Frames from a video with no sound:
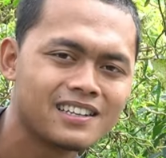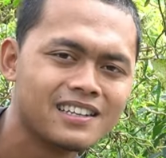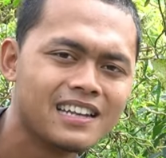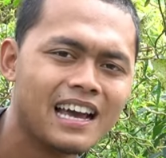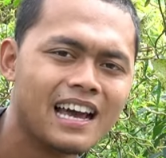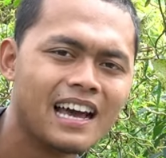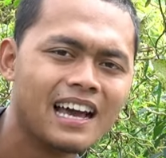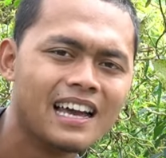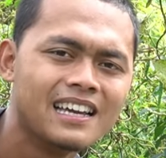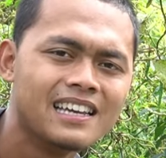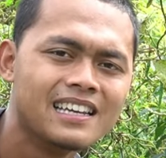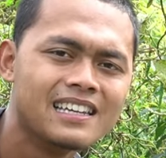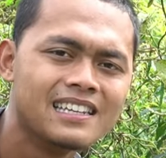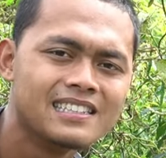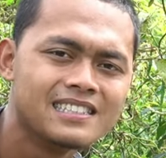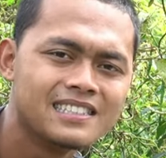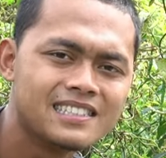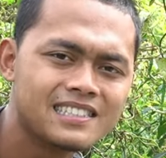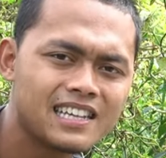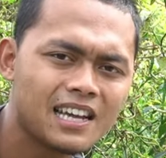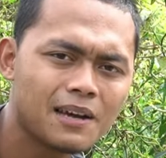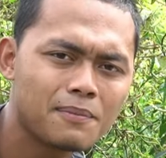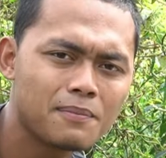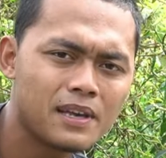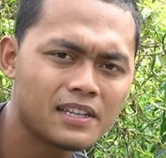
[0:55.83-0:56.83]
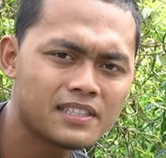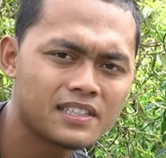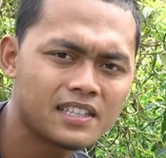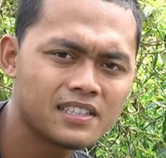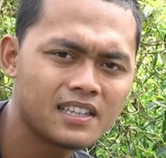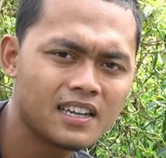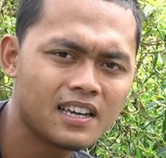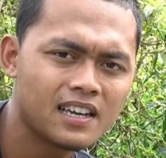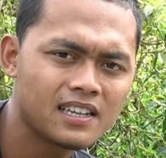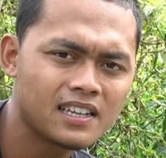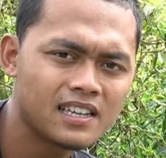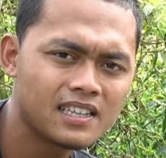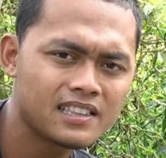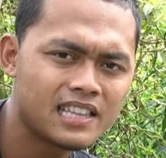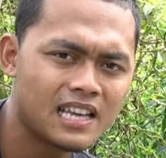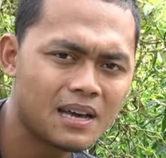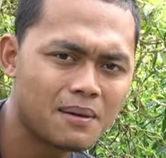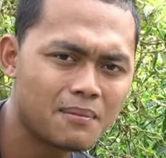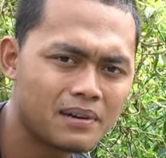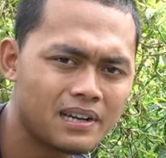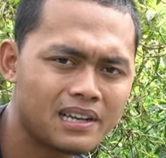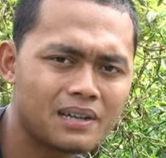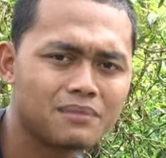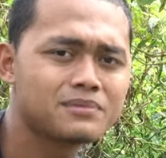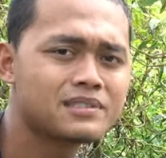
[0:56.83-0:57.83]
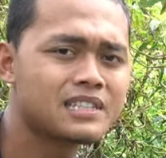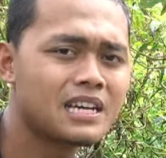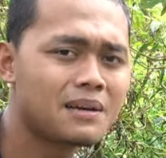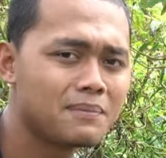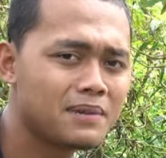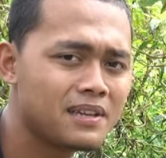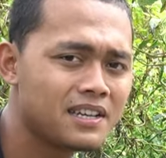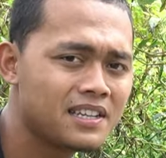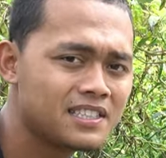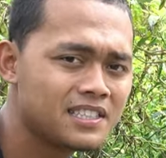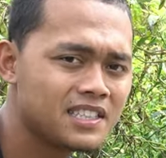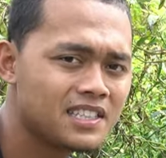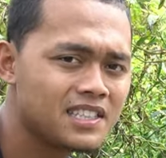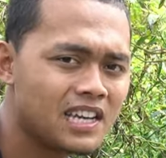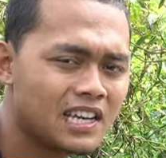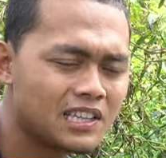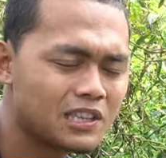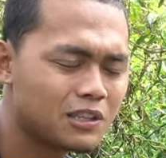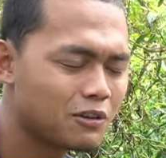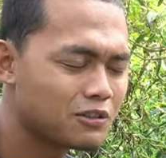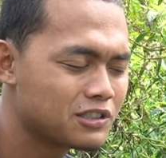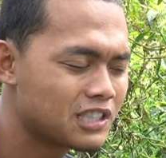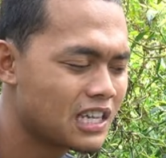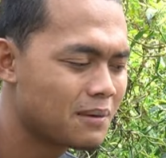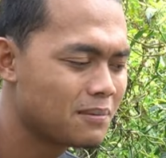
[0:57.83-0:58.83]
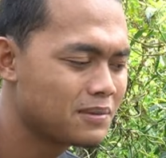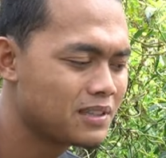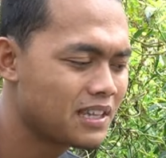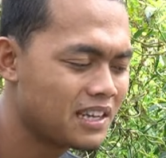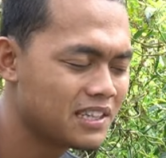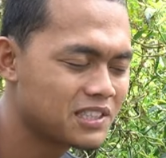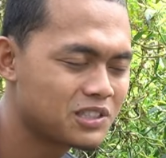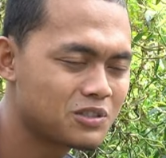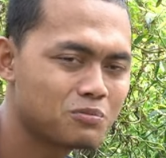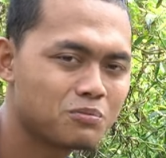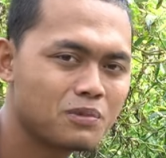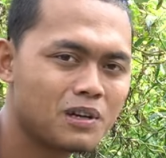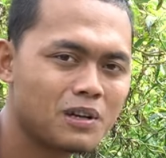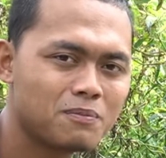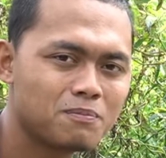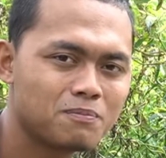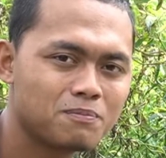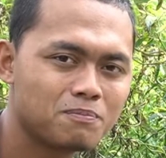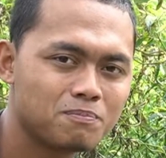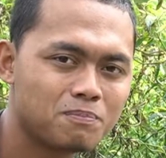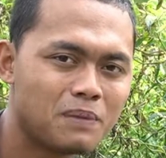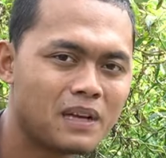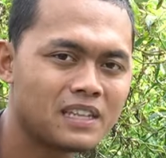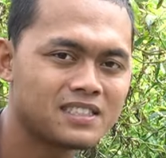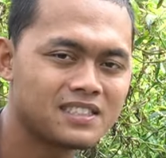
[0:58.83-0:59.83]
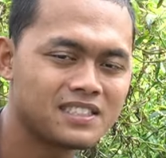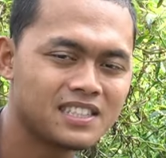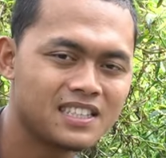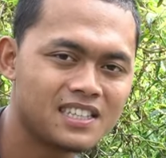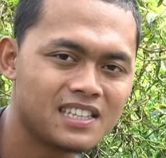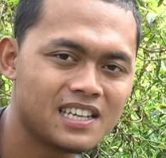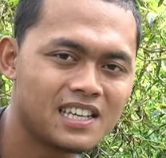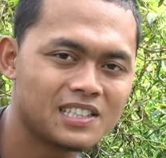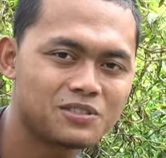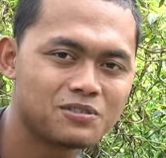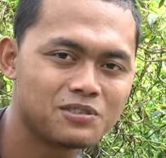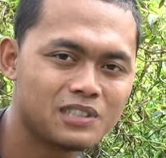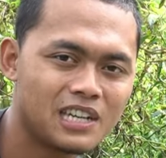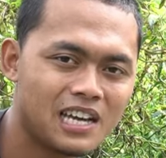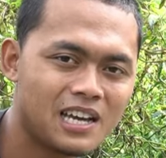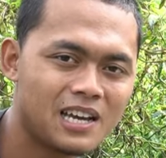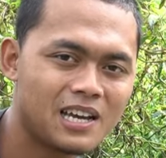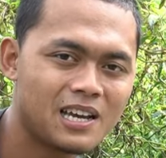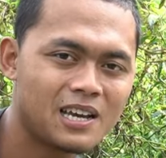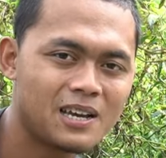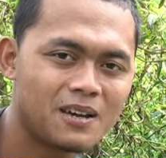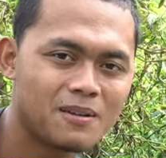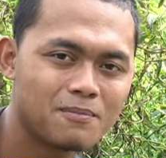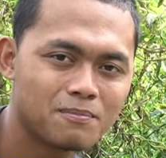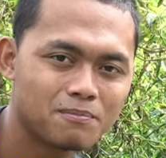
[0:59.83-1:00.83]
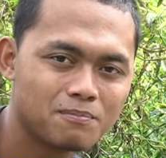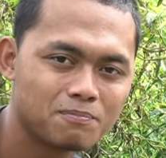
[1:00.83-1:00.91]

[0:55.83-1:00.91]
Nah, jika biasanya kita menanam cabai di sini atau sahabat petani semua pastinya sudah